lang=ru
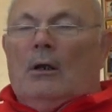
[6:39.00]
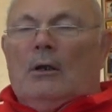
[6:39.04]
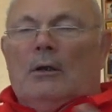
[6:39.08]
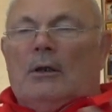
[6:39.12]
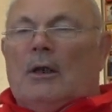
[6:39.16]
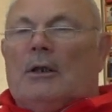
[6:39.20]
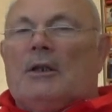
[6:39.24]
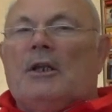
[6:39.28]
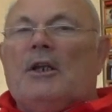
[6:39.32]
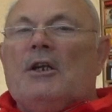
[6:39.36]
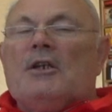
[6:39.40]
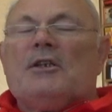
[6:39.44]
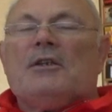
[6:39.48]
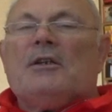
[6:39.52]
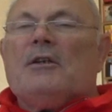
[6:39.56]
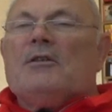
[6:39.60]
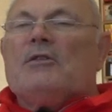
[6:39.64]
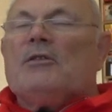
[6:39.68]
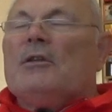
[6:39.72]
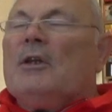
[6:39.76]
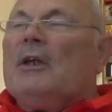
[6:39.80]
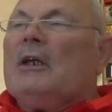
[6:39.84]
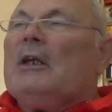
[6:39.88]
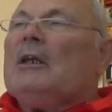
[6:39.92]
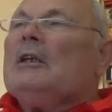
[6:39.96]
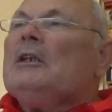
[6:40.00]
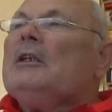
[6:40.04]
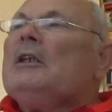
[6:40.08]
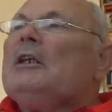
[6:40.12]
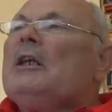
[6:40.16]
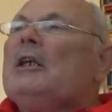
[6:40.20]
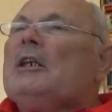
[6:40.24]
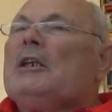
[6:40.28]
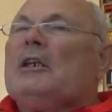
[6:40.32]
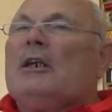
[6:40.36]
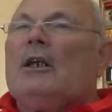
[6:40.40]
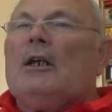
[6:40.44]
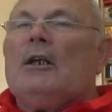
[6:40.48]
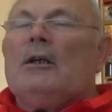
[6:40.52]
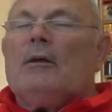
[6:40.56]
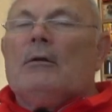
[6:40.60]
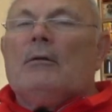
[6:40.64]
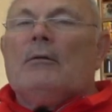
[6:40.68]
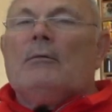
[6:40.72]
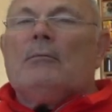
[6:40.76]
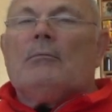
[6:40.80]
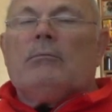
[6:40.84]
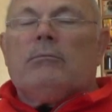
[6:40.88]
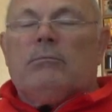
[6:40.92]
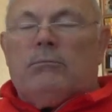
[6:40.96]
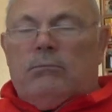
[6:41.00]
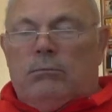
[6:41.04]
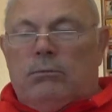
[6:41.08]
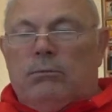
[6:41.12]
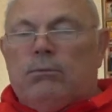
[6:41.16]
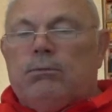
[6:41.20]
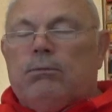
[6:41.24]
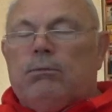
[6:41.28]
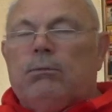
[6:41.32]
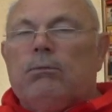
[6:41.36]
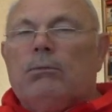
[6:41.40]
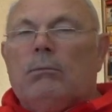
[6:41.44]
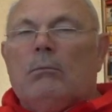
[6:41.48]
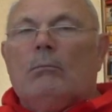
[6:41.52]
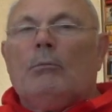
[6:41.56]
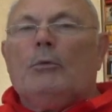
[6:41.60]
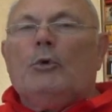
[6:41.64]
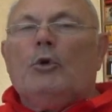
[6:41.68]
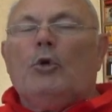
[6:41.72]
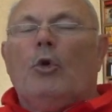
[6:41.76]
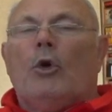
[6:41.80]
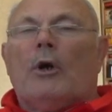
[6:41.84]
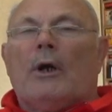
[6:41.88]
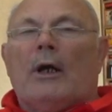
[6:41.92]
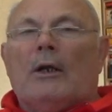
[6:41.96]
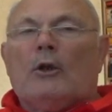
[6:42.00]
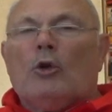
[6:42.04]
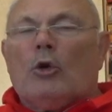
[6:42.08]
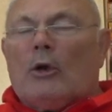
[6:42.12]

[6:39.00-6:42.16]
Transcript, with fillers: Тогда, естественно, энергии много.